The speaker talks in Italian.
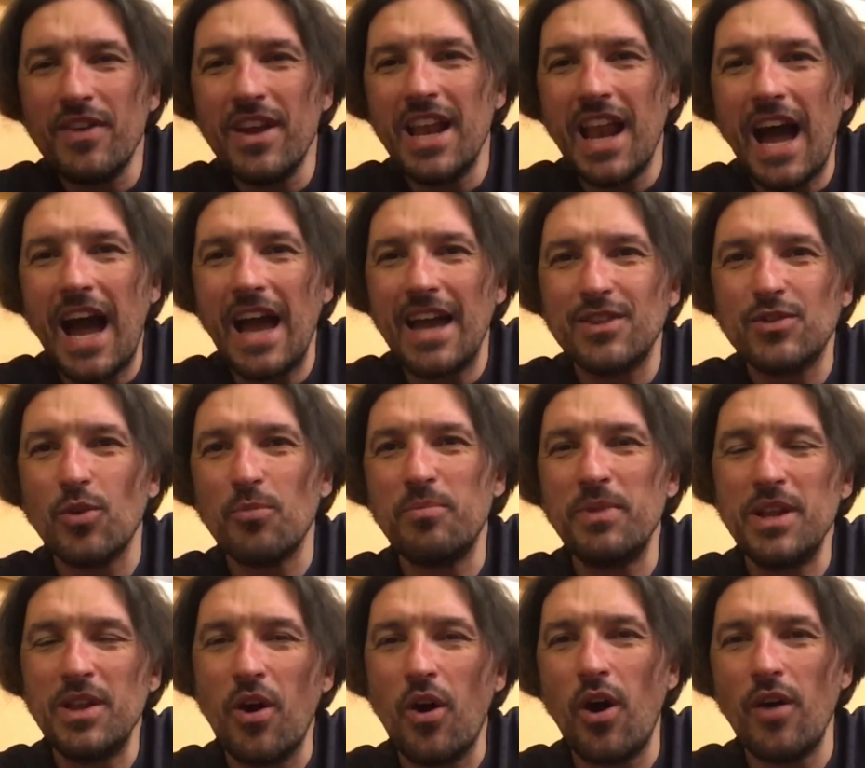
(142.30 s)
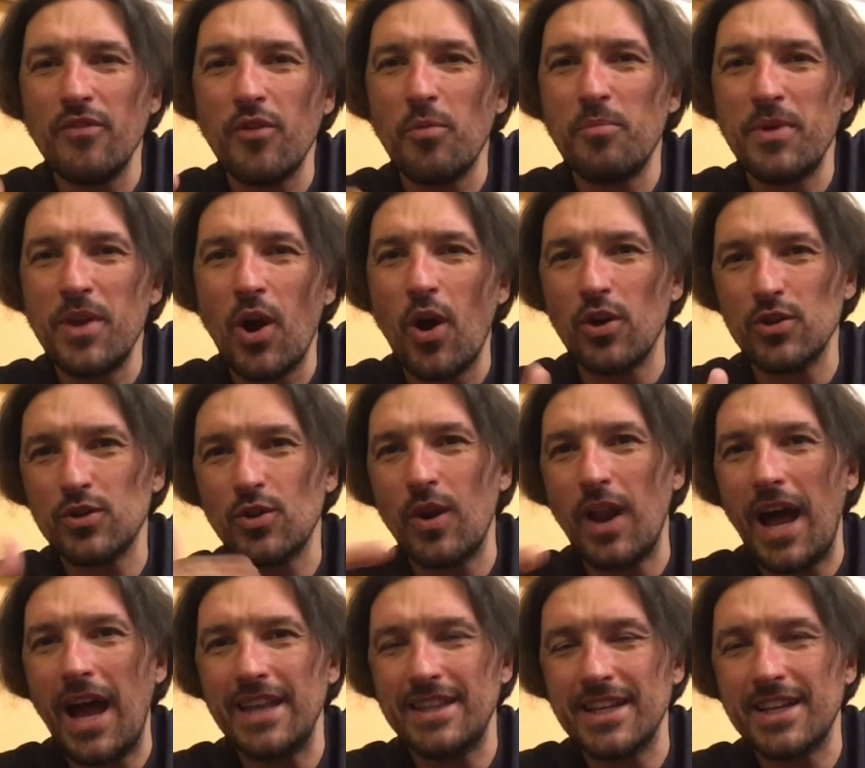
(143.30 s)
Lite o P9 o P8
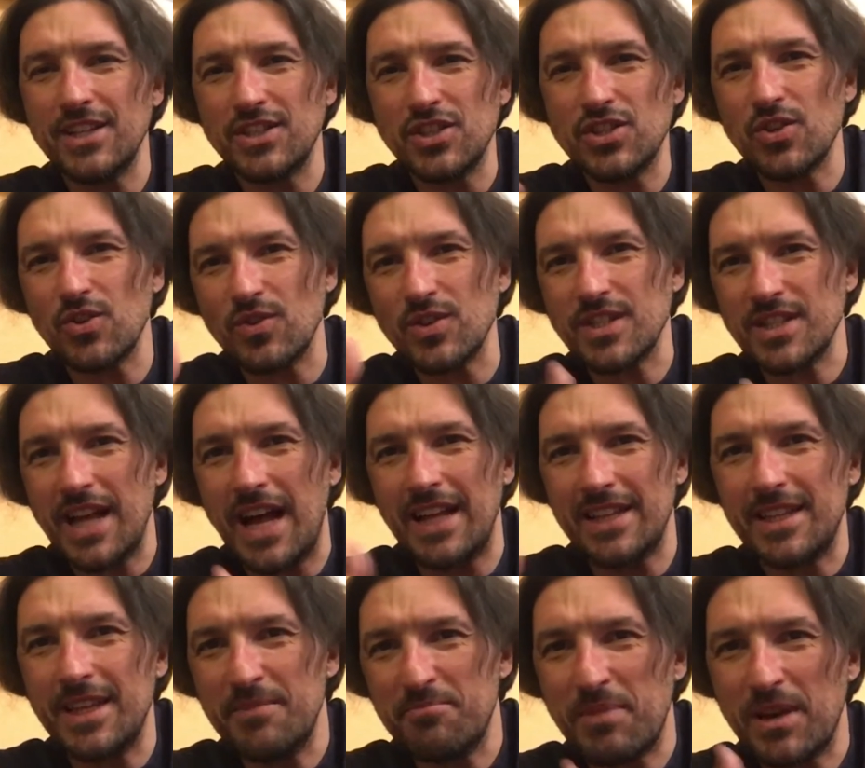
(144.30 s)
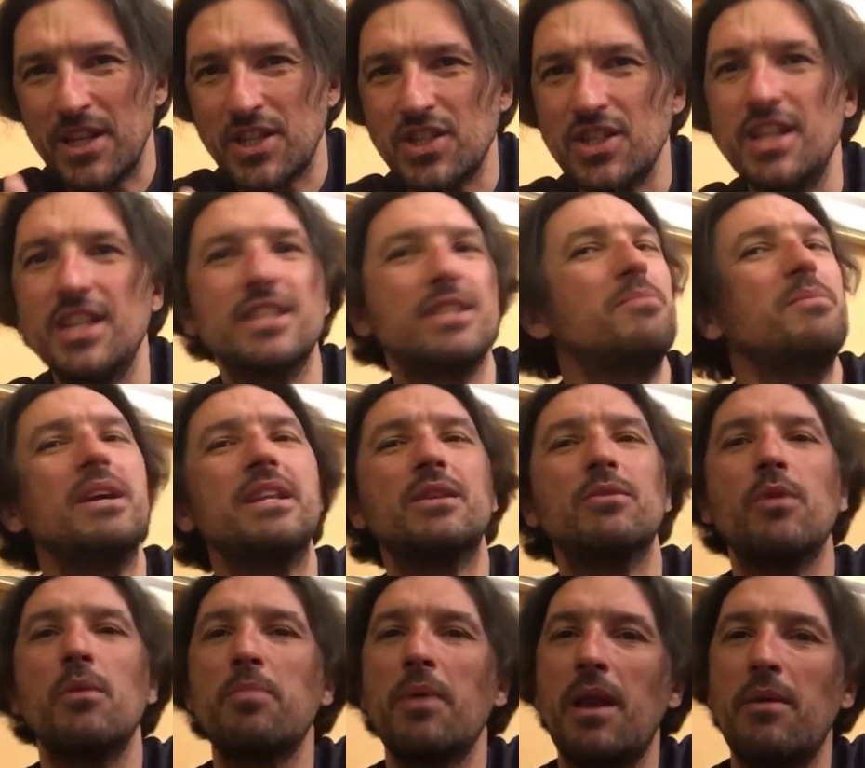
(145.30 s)
Lite che ci sono stati precedentemente
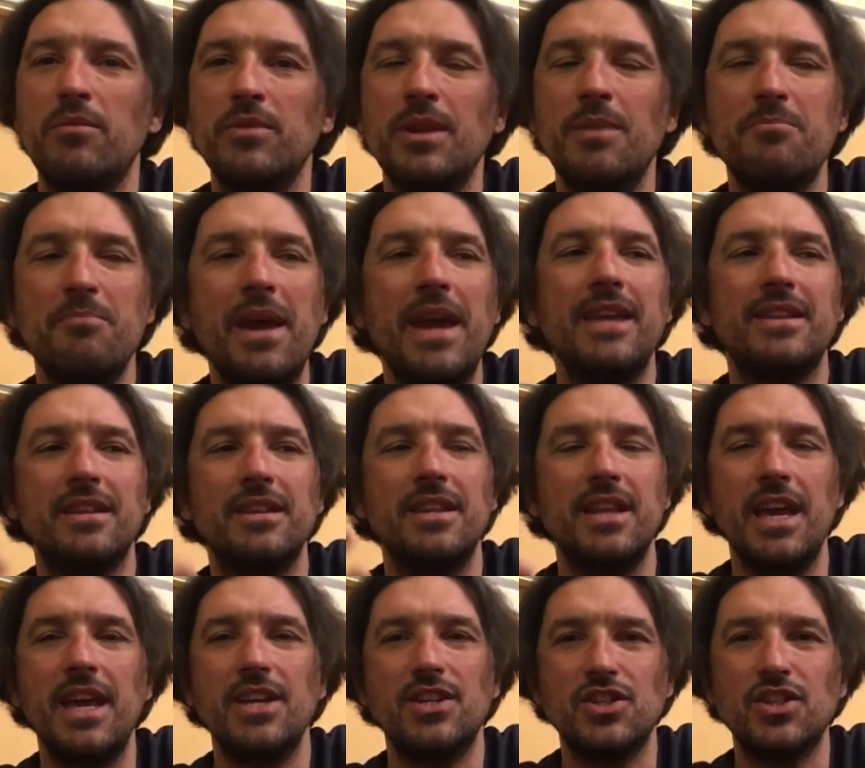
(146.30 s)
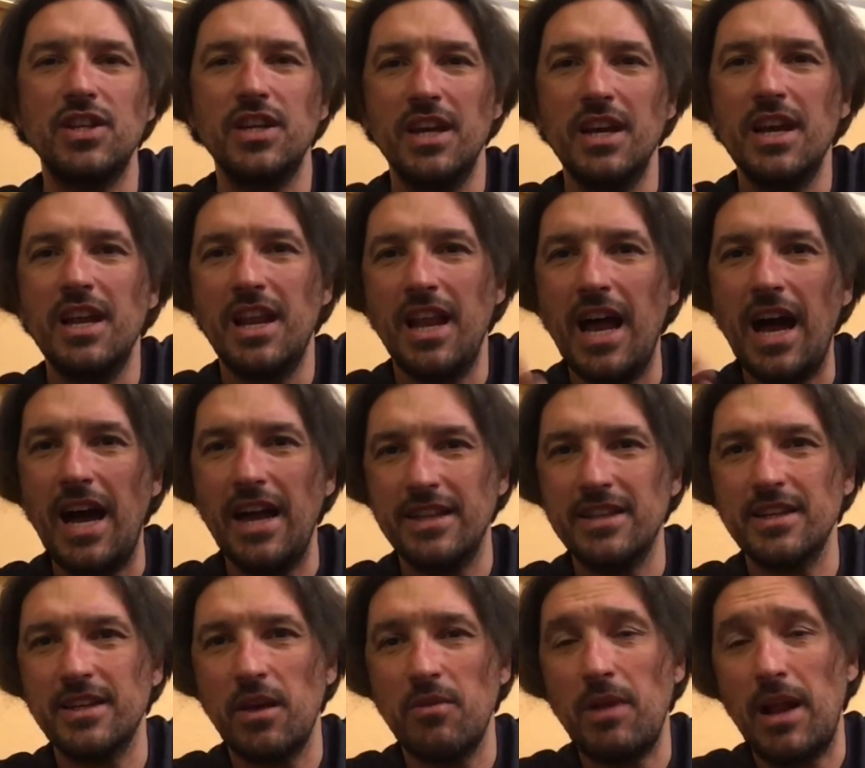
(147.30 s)
qui parliamo di Mate 10
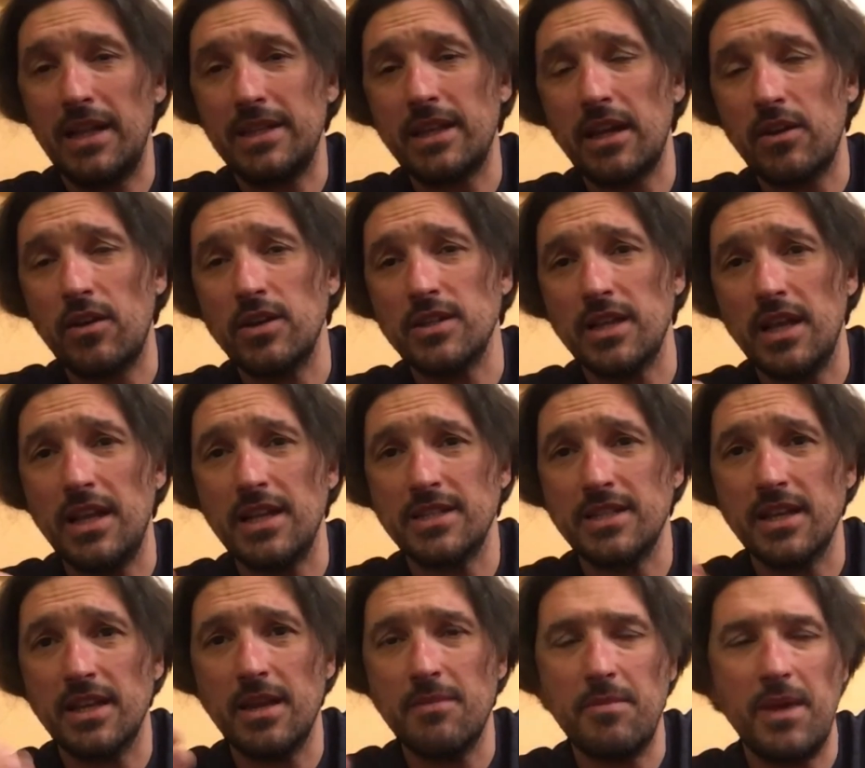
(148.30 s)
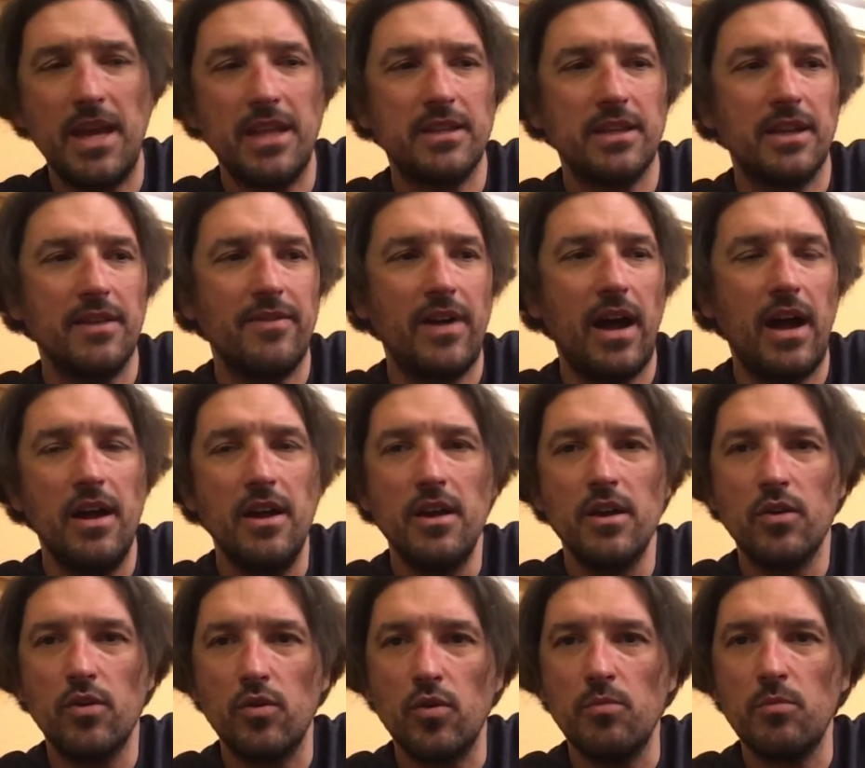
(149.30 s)
Lite che è un'altra cosa della serie Mate che va
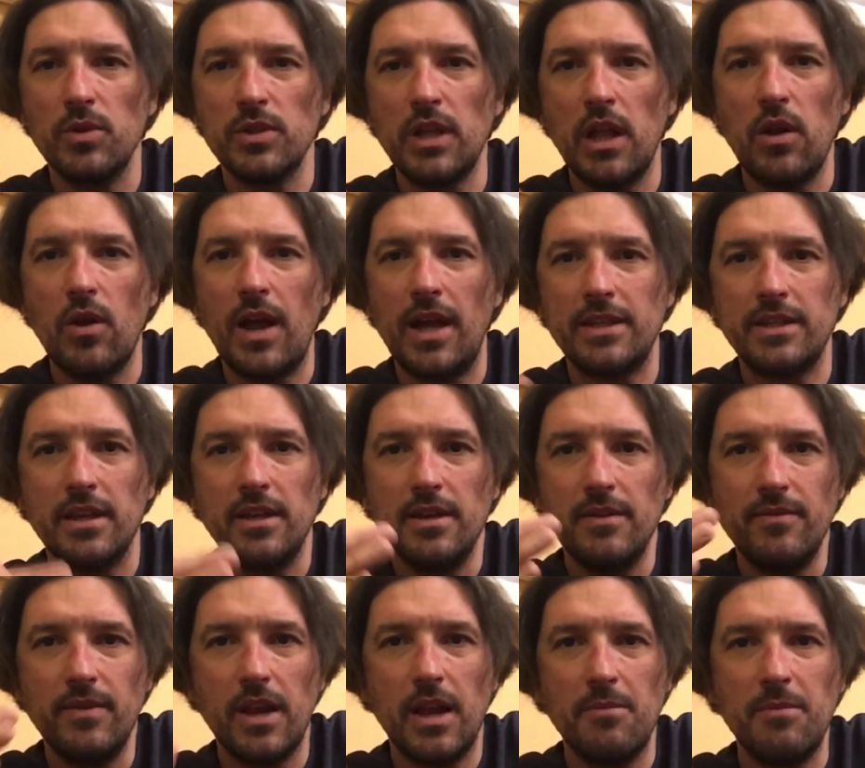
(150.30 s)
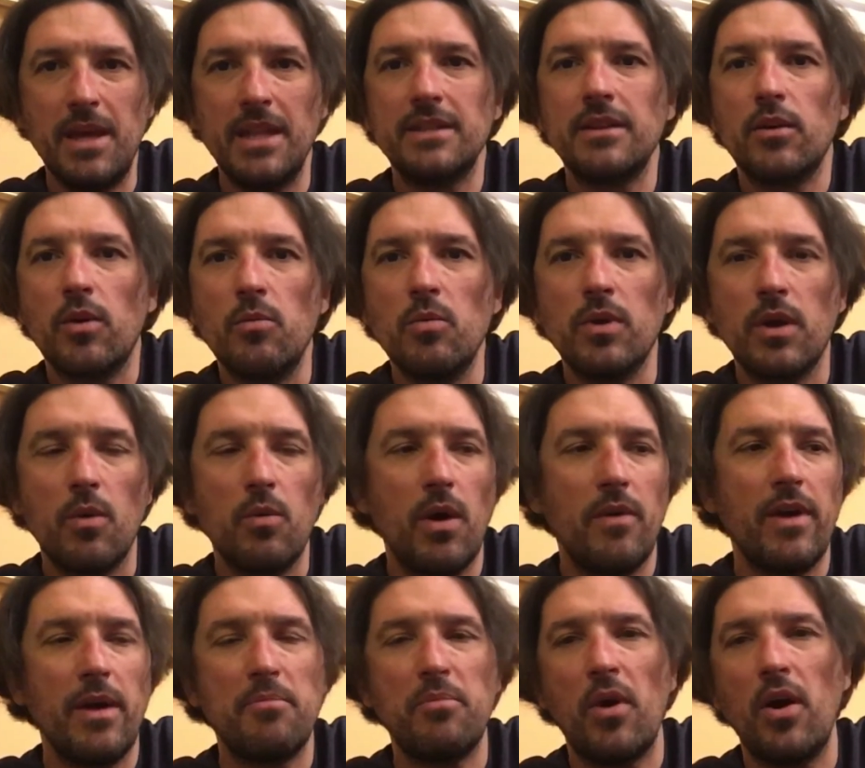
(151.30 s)
con un modello light veramente comunque
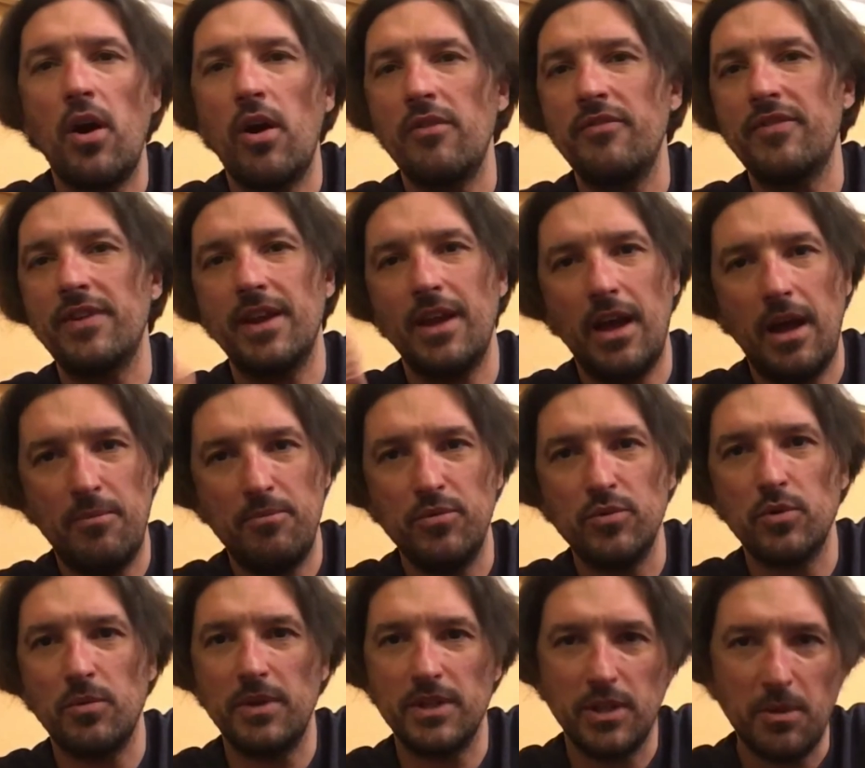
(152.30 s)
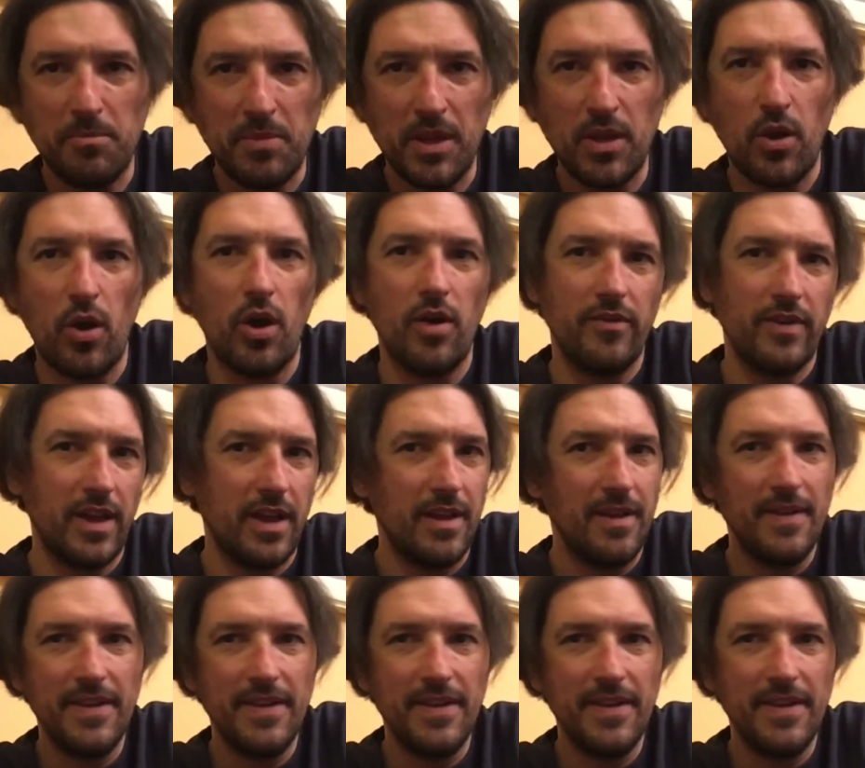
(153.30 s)
Huawei poi offre appunto come P9